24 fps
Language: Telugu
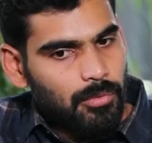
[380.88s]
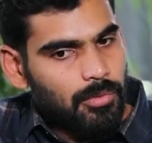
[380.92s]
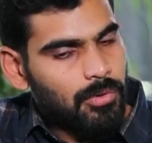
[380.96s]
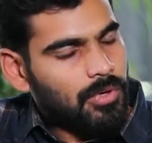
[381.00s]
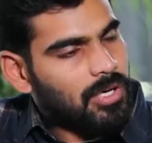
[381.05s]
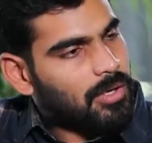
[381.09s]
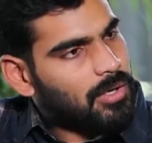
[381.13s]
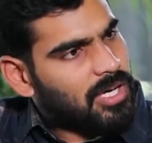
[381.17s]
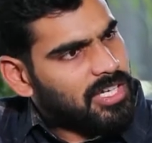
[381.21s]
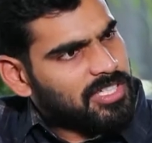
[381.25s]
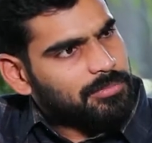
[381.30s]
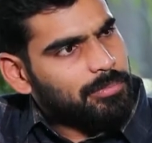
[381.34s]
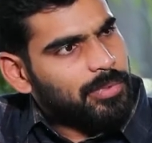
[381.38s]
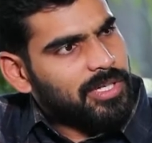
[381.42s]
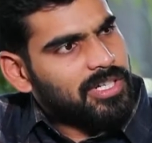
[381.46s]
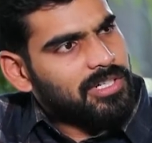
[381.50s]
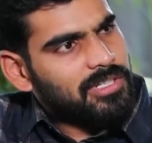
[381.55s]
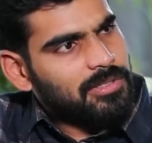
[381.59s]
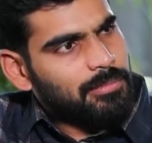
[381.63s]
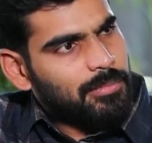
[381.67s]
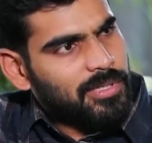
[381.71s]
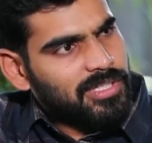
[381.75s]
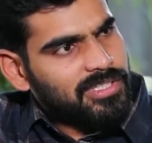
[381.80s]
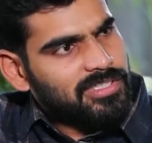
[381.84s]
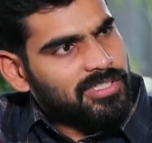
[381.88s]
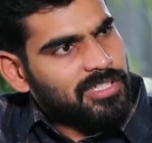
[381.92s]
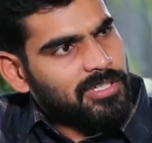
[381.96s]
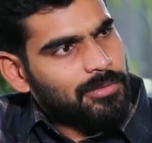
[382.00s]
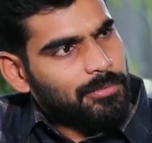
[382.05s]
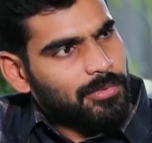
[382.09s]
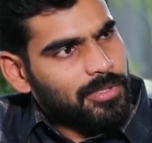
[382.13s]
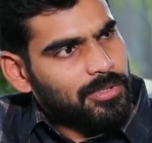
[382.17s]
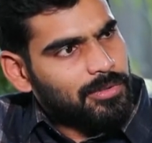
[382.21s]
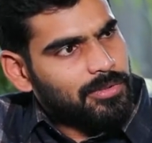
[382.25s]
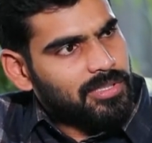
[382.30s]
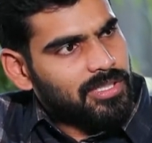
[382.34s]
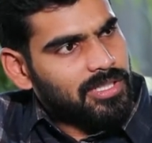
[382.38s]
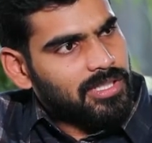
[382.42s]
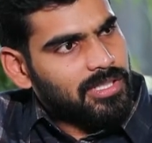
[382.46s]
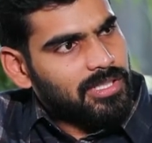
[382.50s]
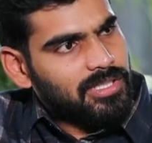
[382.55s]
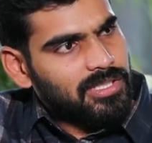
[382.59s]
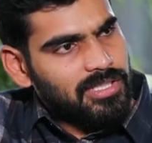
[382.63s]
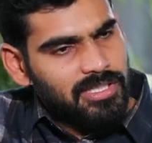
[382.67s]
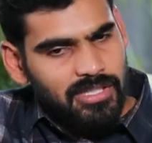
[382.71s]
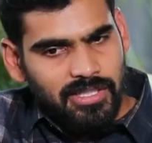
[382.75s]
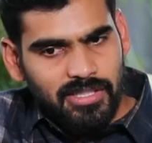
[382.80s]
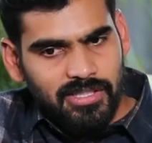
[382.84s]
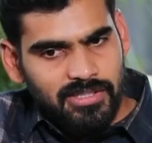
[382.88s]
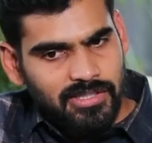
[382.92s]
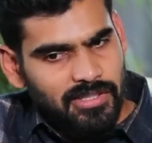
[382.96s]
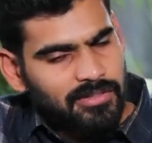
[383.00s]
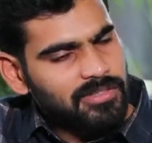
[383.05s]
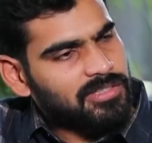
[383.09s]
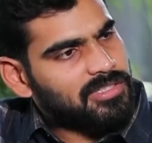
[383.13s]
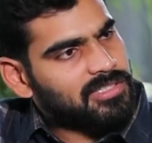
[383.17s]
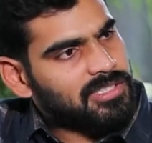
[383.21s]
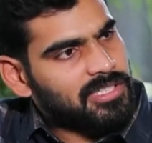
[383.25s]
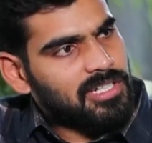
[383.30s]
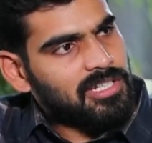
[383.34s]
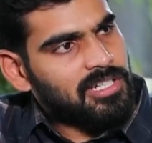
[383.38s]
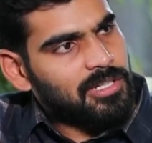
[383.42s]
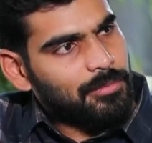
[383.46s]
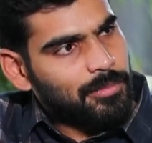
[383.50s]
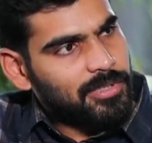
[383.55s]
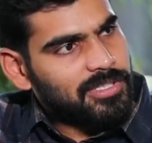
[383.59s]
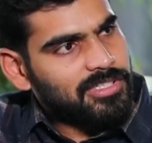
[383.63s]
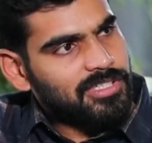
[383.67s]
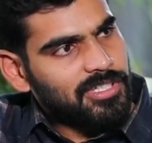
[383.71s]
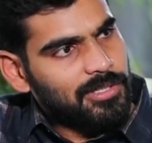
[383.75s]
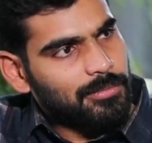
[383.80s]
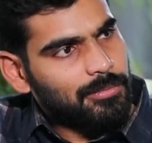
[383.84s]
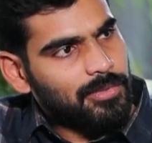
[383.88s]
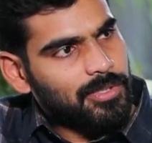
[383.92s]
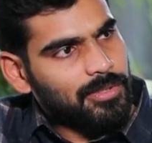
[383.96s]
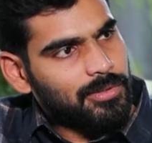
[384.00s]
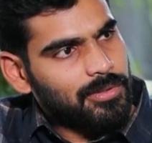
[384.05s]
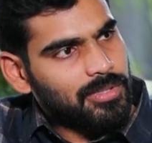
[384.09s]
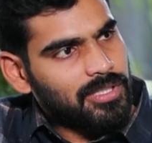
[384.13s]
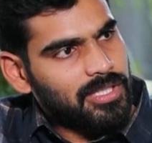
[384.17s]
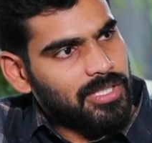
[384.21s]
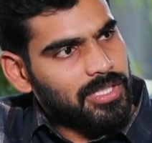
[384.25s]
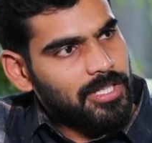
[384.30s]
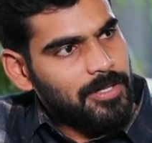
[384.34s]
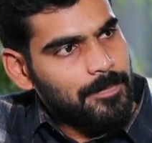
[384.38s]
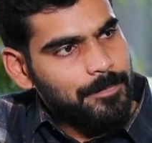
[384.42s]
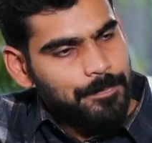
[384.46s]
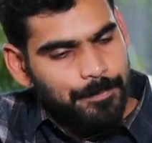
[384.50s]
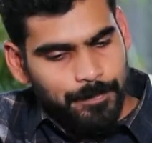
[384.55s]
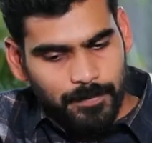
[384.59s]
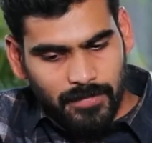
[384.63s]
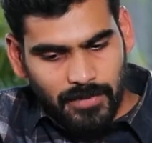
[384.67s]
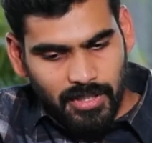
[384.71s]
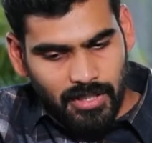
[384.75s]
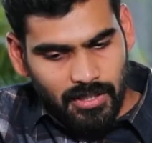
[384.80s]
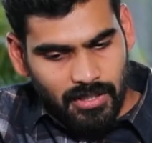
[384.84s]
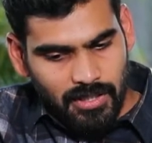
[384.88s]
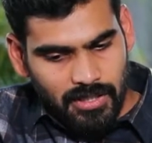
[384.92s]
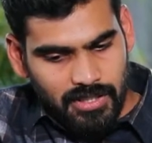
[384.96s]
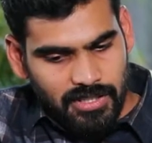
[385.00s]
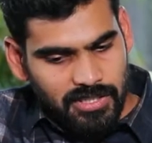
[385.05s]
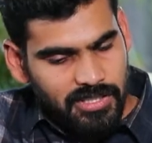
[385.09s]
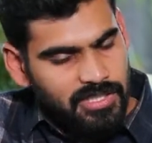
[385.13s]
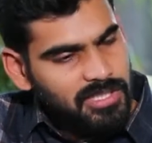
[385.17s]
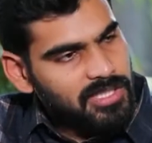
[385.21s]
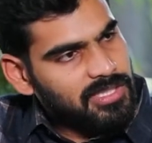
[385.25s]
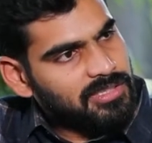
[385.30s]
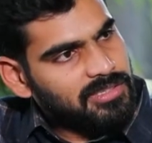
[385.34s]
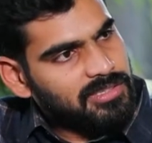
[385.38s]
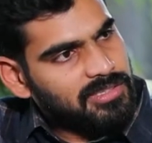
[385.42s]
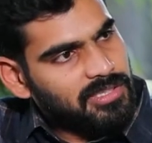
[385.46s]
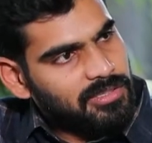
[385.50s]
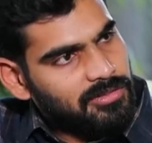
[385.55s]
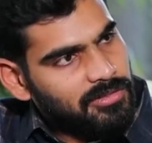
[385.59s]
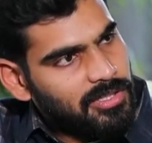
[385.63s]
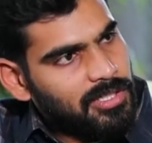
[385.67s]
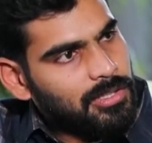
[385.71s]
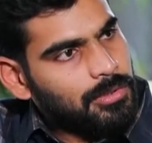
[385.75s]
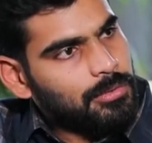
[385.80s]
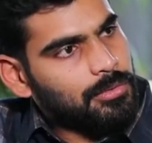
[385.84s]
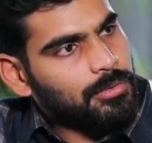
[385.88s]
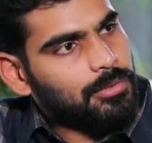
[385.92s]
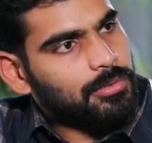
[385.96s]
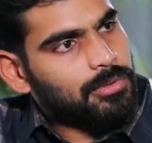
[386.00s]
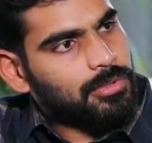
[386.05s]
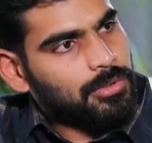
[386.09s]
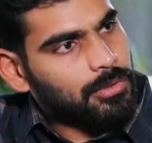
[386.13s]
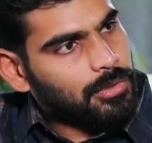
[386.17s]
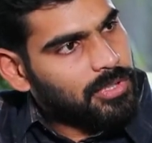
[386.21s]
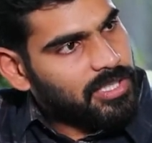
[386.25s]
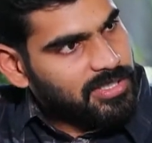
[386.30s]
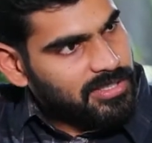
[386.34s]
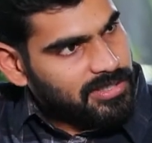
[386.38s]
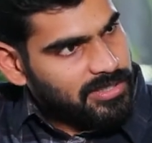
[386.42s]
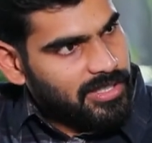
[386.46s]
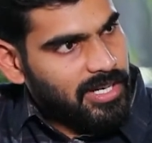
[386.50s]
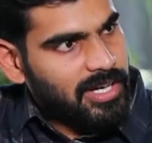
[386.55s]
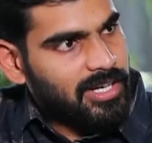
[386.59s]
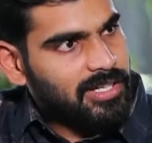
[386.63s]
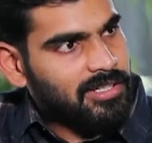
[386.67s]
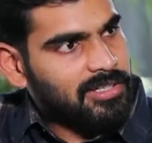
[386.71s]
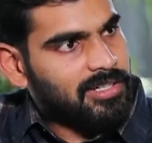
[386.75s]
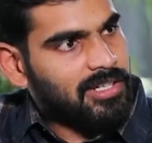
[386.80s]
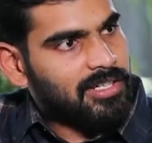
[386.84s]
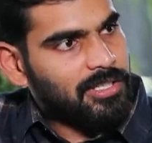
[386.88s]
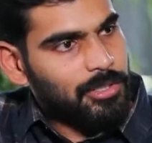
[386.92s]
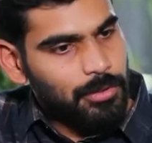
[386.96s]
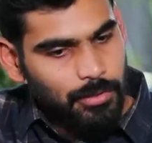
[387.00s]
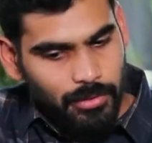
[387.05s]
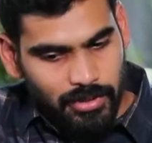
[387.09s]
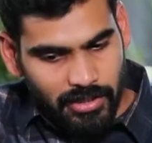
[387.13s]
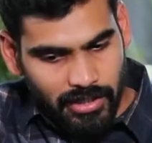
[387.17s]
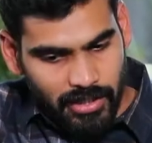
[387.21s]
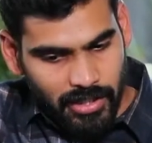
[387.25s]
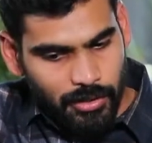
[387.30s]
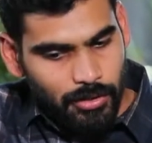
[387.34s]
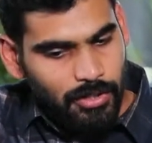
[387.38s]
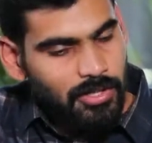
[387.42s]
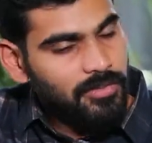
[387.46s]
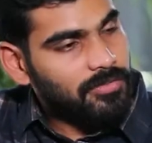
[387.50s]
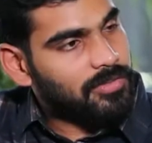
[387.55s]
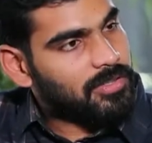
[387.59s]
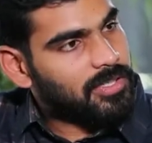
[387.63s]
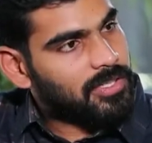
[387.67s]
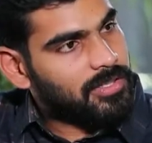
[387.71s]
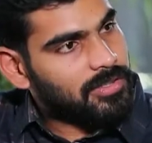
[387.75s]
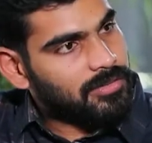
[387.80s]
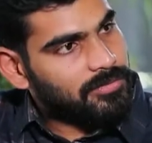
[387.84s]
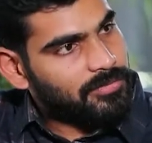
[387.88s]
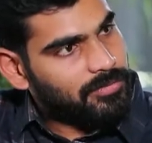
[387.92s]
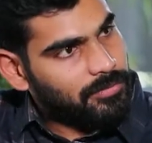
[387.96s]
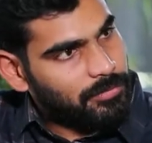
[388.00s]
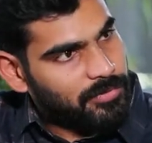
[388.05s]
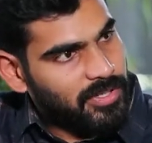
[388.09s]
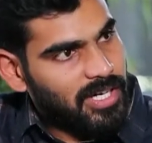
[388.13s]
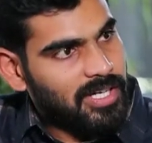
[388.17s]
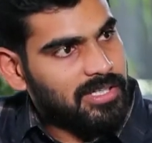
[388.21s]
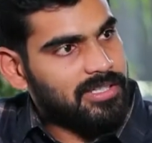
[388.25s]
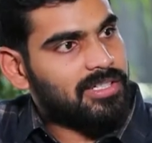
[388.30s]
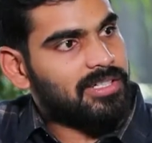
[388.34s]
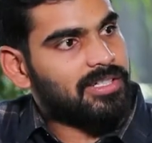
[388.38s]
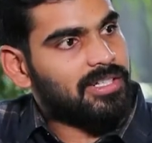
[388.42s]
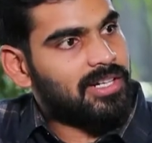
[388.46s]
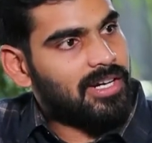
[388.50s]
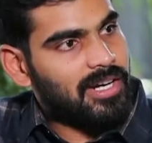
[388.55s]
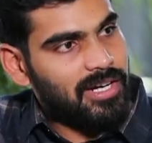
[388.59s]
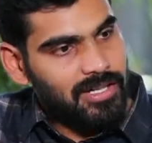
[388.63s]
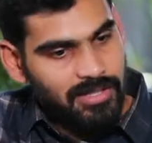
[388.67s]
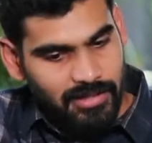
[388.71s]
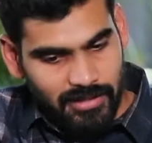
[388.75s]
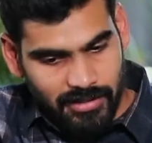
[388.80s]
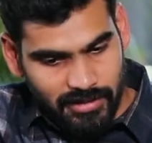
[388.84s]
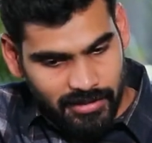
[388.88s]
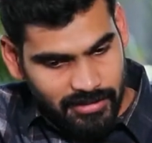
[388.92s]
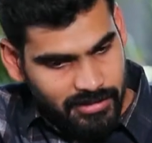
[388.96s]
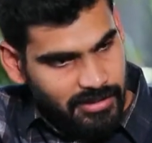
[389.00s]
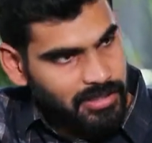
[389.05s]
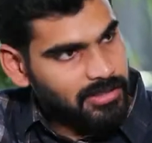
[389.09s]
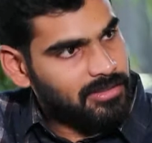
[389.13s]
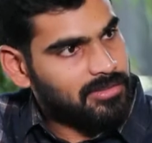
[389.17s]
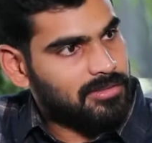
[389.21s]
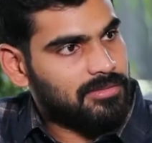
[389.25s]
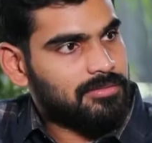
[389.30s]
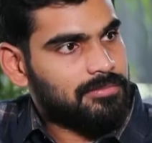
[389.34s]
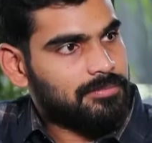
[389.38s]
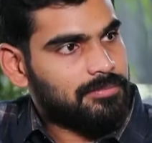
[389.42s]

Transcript: ఒక హస్బెండ్ మంచాన పడుంటే ఇన్ని సంవత్సరాలుగా మంచాన పడుంటే షీ ఈజ్ ద వన్ హూ టుక్ అ స్టాండ్ అండ్ టుక్ కేర్ ఆఫ్ హర్ ఫాదర్ అండ్ హర్ సన్